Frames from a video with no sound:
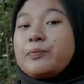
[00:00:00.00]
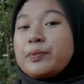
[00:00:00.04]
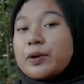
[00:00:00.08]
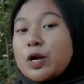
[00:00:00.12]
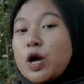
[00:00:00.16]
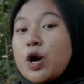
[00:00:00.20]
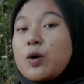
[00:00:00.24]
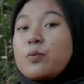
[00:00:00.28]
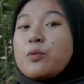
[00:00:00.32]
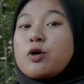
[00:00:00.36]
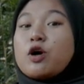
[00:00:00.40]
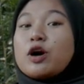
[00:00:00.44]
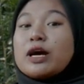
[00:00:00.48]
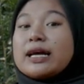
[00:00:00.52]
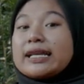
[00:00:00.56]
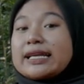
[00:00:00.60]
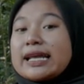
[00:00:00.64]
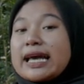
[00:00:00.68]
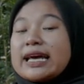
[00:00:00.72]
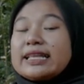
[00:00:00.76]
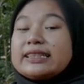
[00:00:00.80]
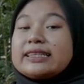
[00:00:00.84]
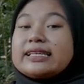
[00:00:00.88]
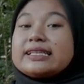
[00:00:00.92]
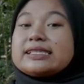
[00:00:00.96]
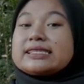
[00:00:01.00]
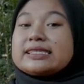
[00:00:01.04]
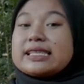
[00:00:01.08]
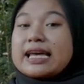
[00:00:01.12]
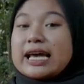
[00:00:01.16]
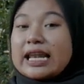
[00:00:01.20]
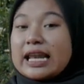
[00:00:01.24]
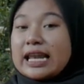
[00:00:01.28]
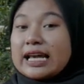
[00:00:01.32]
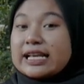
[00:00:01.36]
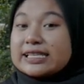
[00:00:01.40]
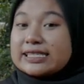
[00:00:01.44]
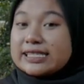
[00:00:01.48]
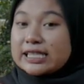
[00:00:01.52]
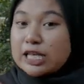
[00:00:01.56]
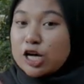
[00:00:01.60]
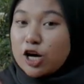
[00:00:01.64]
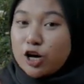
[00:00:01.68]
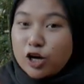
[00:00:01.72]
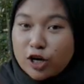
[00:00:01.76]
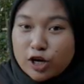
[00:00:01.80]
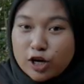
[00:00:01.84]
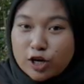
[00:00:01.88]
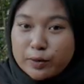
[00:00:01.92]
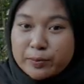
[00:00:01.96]
promo gratis
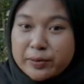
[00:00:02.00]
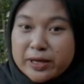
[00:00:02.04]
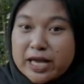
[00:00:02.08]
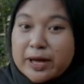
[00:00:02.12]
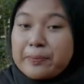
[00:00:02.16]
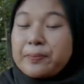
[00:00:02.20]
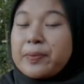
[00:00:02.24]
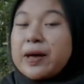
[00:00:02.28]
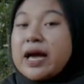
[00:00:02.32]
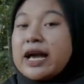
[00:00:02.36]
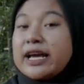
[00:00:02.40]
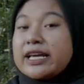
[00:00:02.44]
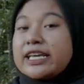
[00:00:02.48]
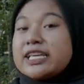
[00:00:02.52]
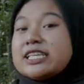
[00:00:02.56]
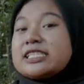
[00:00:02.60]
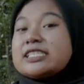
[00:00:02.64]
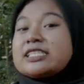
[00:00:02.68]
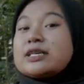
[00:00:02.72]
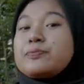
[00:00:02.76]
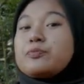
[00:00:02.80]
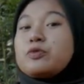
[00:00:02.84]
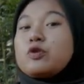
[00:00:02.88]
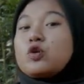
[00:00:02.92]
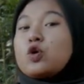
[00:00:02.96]
teleskop ya bagi 10